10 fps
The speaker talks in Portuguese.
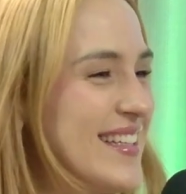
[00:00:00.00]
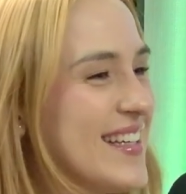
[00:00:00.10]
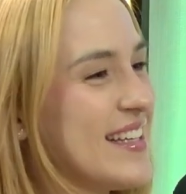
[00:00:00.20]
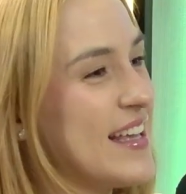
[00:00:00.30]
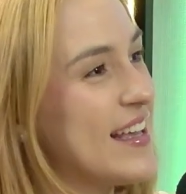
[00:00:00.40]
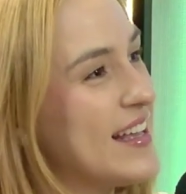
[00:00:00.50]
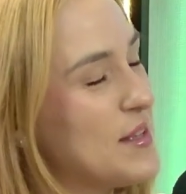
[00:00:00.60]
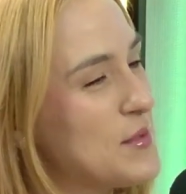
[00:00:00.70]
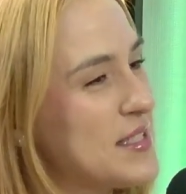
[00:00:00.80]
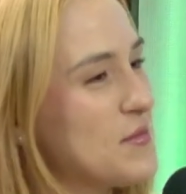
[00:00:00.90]
É,
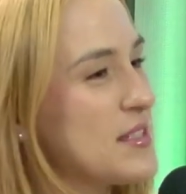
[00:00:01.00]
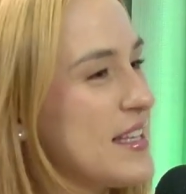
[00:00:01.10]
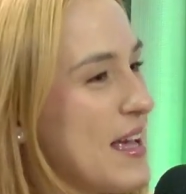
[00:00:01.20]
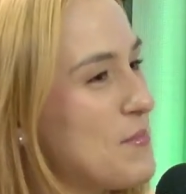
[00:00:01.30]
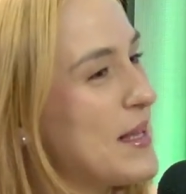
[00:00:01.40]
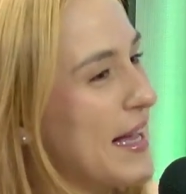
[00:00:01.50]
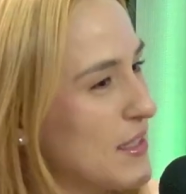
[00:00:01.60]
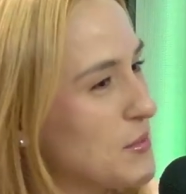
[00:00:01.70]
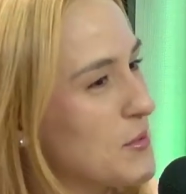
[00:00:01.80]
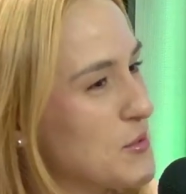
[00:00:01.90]
depois que você é
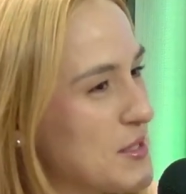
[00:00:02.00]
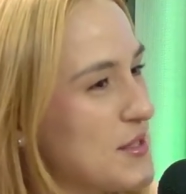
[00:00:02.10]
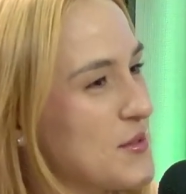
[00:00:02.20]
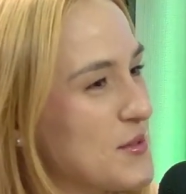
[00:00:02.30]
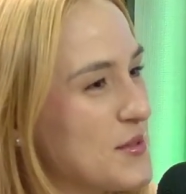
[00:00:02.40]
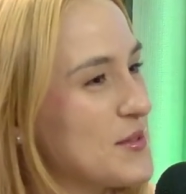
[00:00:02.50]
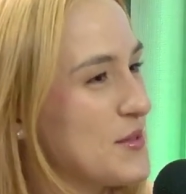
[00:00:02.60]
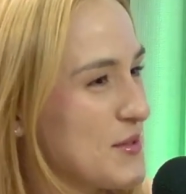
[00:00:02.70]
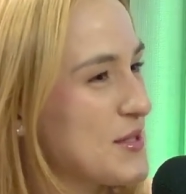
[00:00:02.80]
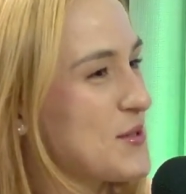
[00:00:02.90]
picado pelo mosquito
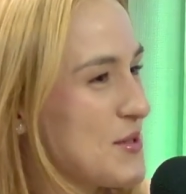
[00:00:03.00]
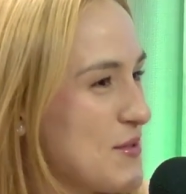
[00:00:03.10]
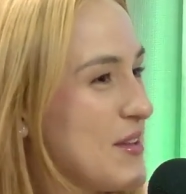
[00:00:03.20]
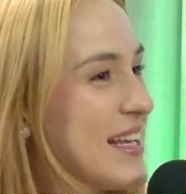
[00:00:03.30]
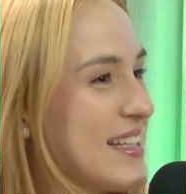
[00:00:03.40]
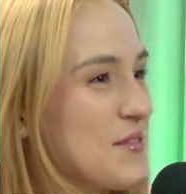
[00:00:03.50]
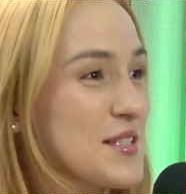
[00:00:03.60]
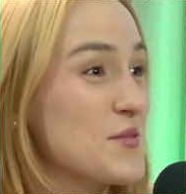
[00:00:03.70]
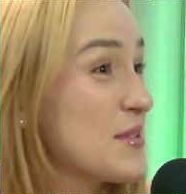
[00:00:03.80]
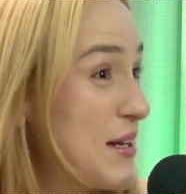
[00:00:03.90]
do seguro de vida,
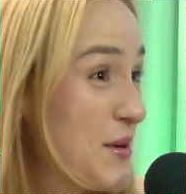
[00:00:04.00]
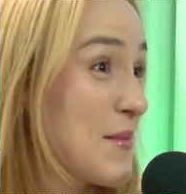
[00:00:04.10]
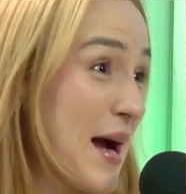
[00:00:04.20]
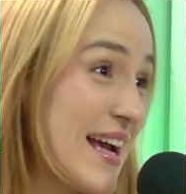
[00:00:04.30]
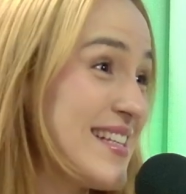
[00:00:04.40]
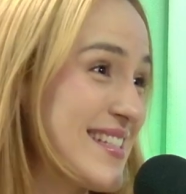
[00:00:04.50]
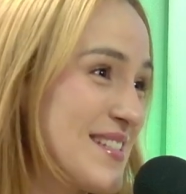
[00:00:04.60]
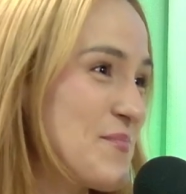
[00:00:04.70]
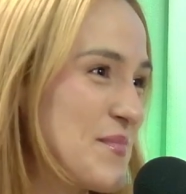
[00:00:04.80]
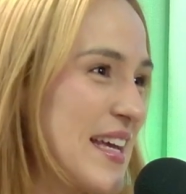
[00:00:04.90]
você não sai nunca mais,
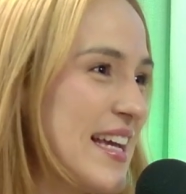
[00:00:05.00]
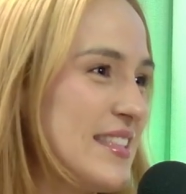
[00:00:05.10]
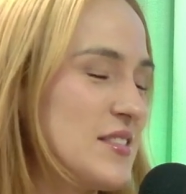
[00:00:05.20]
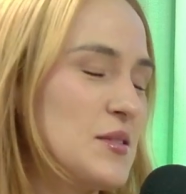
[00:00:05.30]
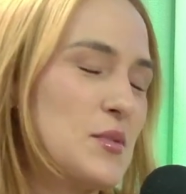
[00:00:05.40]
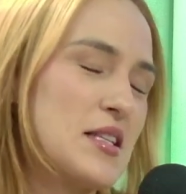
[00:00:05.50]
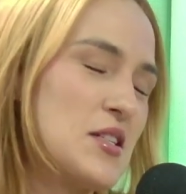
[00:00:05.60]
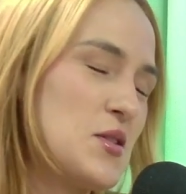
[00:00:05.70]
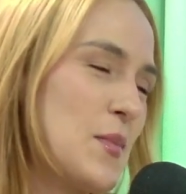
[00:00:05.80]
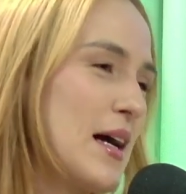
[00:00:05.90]
uhum. né? Então, depois que a
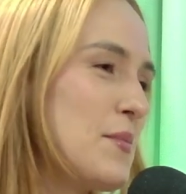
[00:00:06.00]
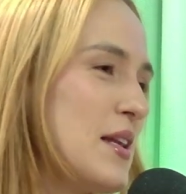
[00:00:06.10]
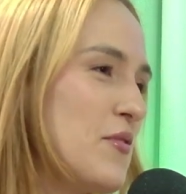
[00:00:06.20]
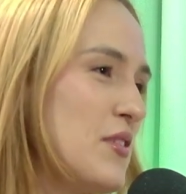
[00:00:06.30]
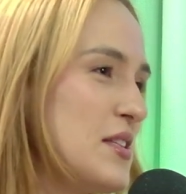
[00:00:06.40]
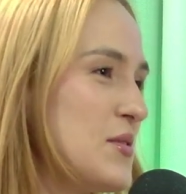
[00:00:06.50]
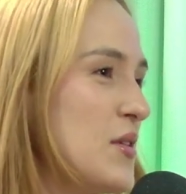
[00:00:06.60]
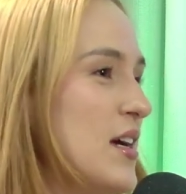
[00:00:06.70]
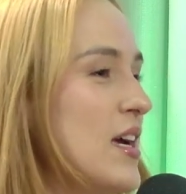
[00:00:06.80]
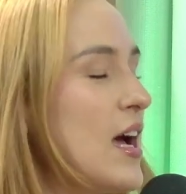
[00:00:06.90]
gente paga benefício,
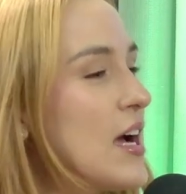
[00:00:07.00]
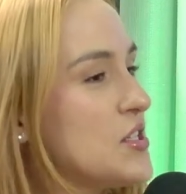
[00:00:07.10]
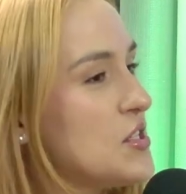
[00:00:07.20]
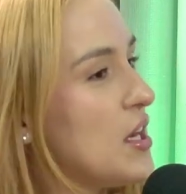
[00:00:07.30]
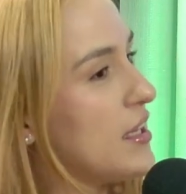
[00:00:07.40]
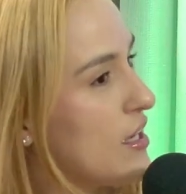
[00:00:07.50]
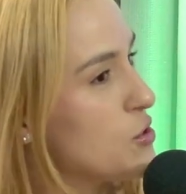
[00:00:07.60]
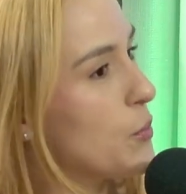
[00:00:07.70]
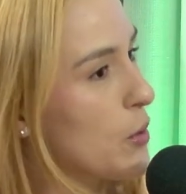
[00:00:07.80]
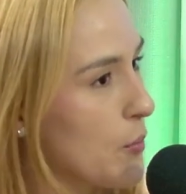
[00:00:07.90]
a gente entende
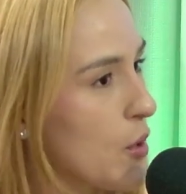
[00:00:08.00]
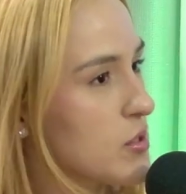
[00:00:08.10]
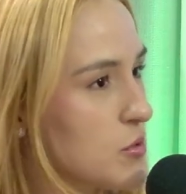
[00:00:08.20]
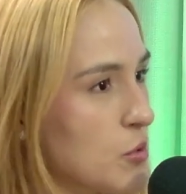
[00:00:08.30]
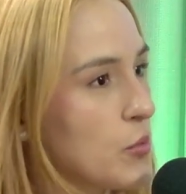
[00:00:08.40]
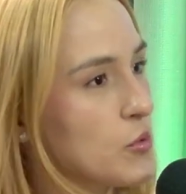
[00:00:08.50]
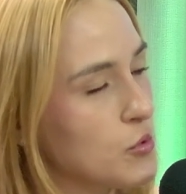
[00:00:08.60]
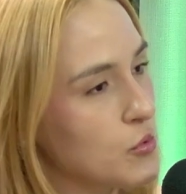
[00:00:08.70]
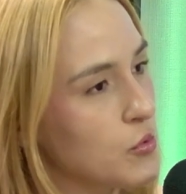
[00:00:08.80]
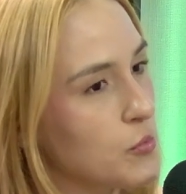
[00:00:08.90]
o propósito do,
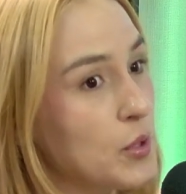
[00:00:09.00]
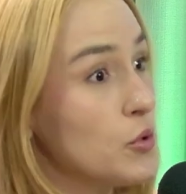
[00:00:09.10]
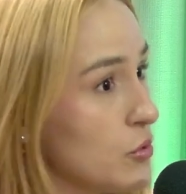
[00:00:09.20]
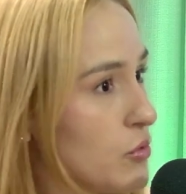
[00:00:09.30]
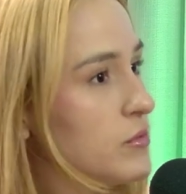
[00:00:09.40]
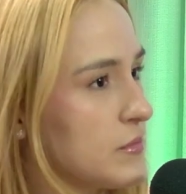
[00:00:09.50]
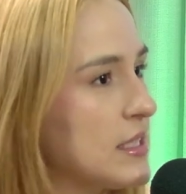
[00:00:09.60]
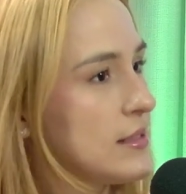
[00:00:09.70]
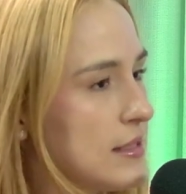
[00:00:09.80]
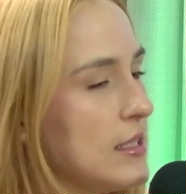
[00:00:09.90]
do produto
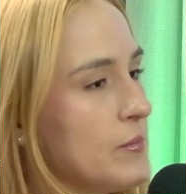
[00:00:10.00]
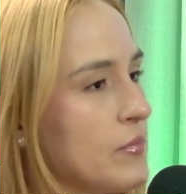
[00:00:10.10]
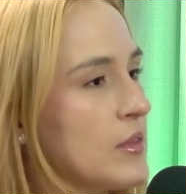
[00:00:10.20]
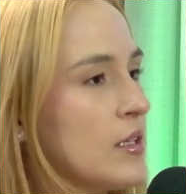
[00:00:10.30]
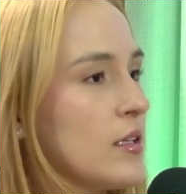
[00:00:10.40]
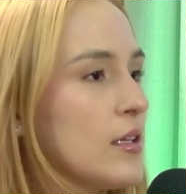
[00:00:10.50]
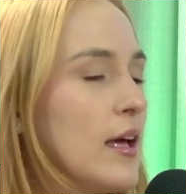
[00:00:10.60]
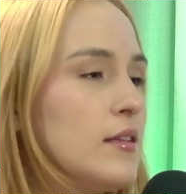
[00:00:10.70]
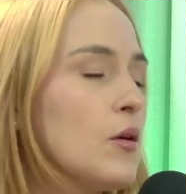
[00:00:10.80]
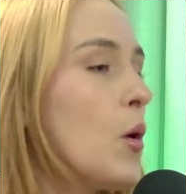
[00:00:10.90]
em si.
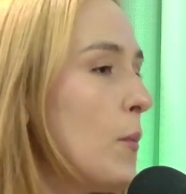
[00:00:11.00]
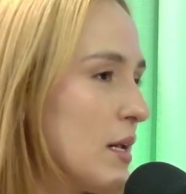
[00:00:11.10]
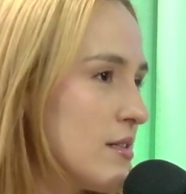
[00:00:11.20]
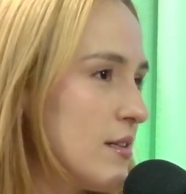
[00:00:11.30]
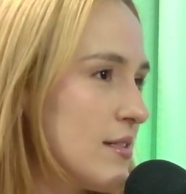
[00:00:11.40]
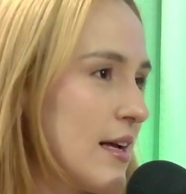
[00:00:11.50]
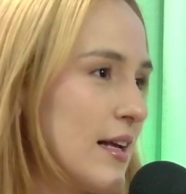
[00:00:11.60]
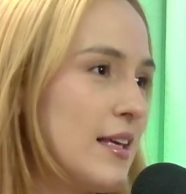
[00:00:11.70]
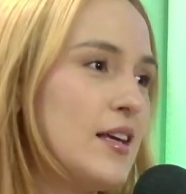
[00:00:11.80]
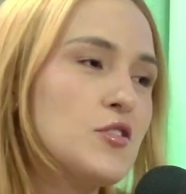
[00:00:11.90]
Né? Então é um prazer estar
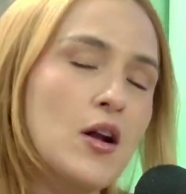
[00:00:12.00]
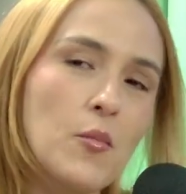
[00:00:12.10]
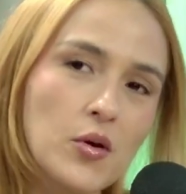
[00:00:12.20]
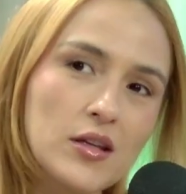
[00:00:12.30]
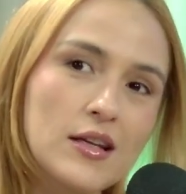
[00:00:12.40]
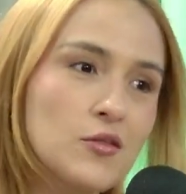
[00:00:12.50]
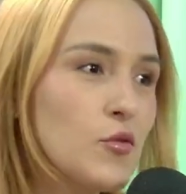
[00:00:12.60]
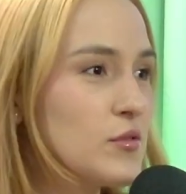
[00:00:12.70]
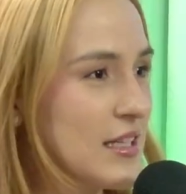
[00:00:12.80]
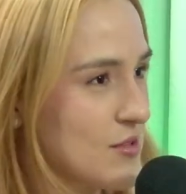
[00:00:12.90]
aqui e tirar um pouquinho da,
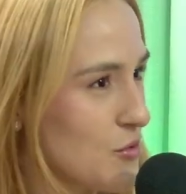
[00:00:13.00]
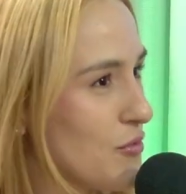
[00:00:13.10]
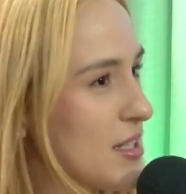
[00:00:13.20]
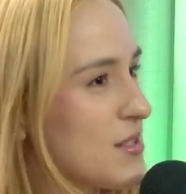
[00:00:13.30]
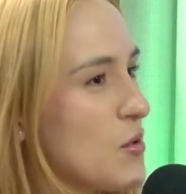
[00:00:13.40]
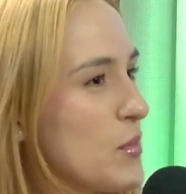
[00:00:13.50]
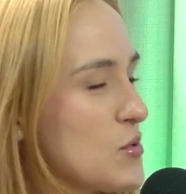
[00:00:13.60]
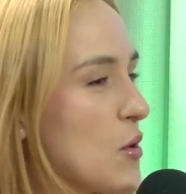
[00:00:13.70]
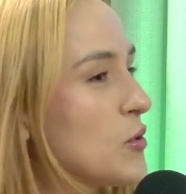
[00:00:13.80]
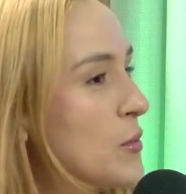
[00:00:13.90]
das dúvidas que o
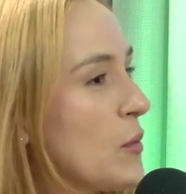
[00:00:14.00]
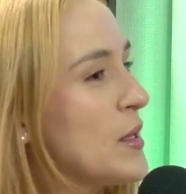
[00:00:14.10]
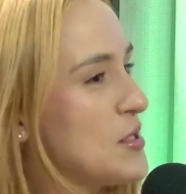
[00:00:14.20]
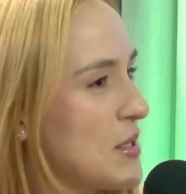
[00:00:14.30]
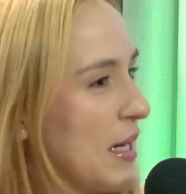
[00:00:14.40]
pessoal normalmente tem.